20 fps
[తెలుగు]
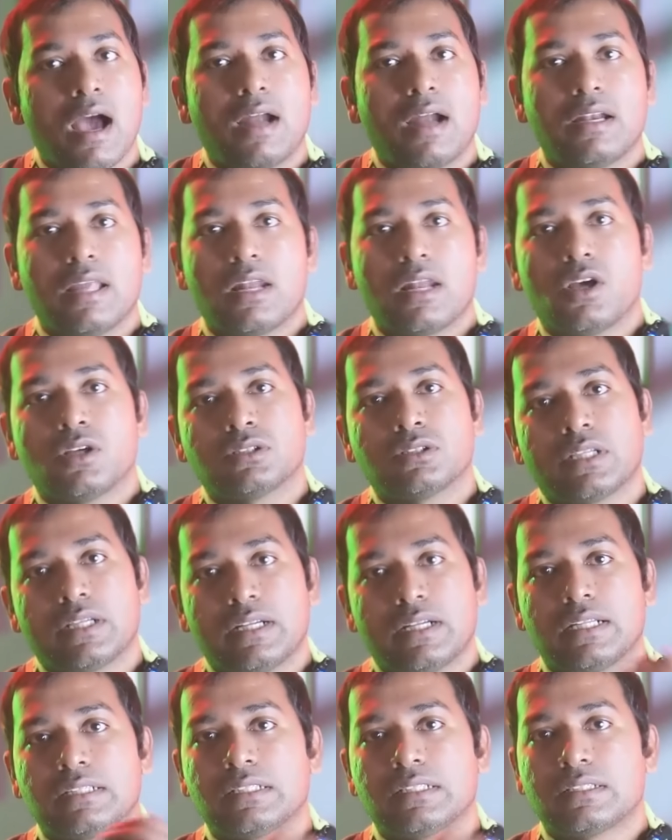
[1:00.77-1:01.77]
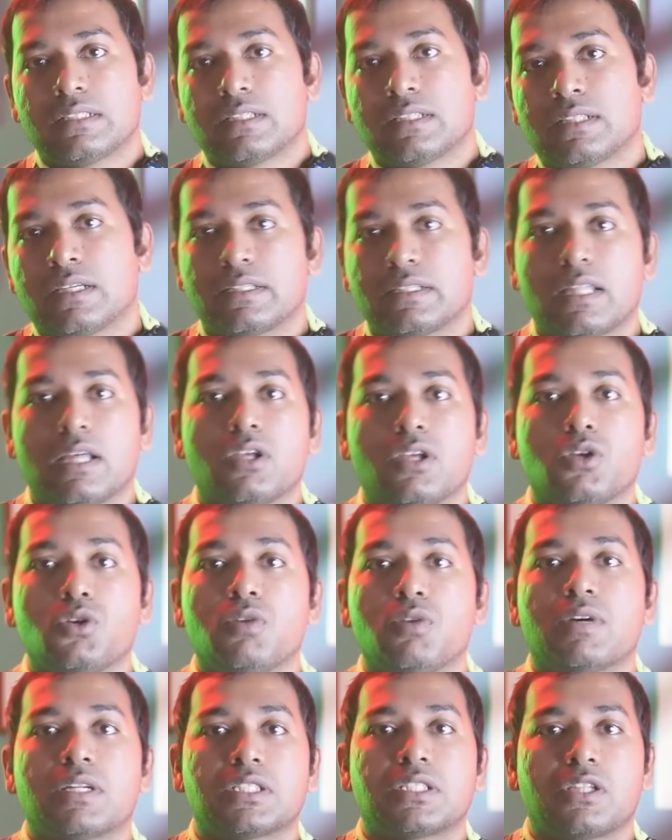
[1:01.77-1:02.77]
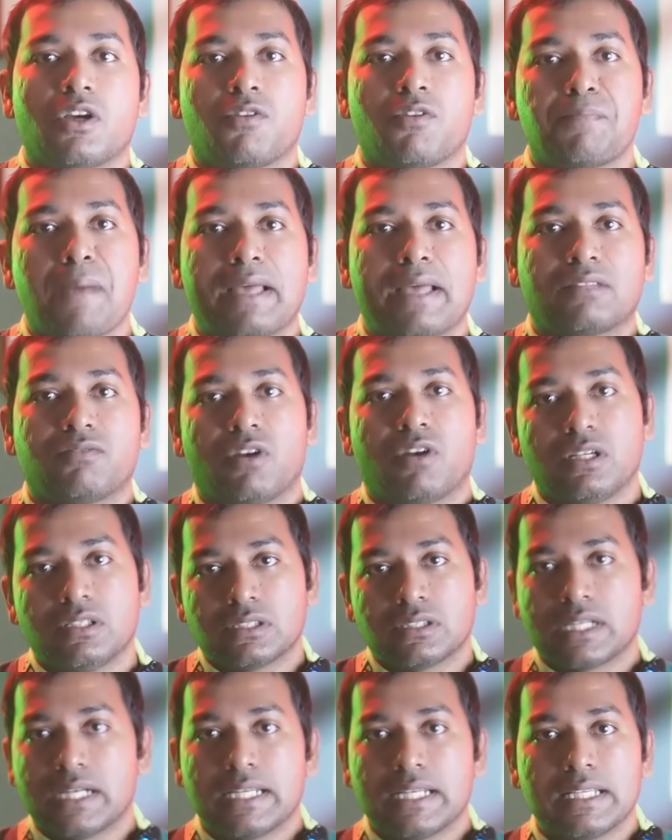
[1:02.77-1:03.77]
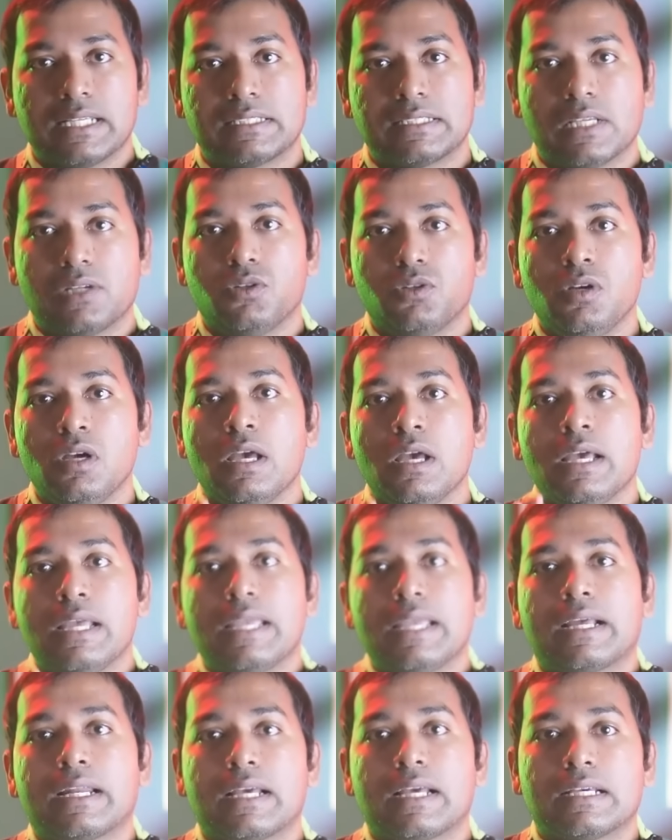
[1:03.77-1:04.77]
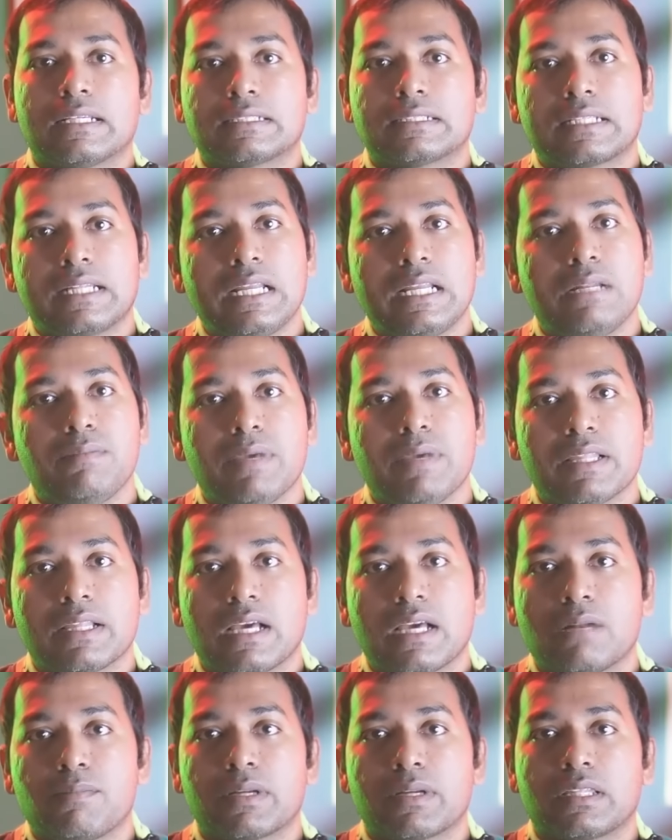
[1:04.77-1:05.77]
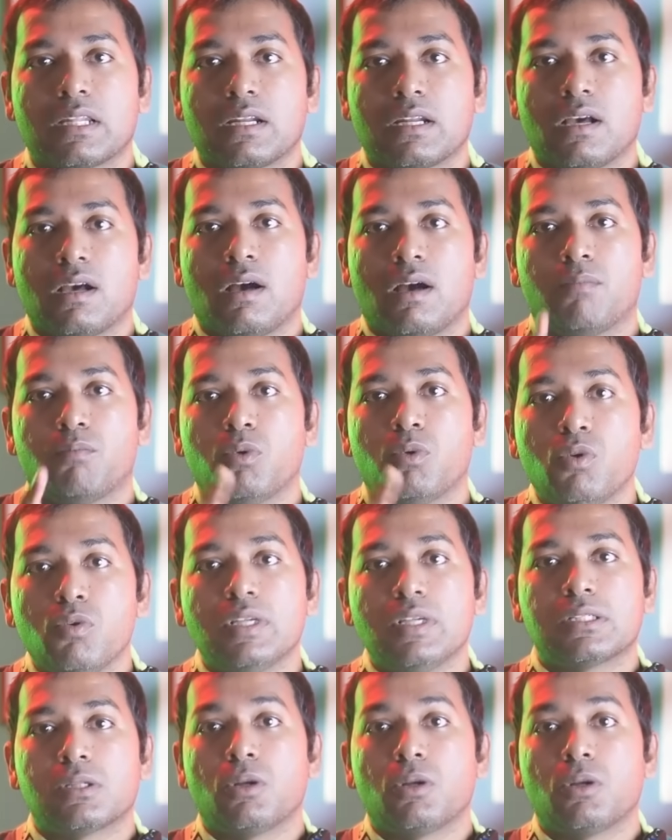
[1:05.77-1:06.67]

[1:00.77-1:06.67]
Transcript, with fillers: అండ్ అలాంగ్ సైడ్ రీసెర్చర్స్ అట్ ద యూనివర్సిటీ ఆఫ్ బ్యాత్ వాళ్ళు స్టడీ చేశారు ఇక్కడ స్క్రీన్ మీద కనబడుతున్న మూవీస్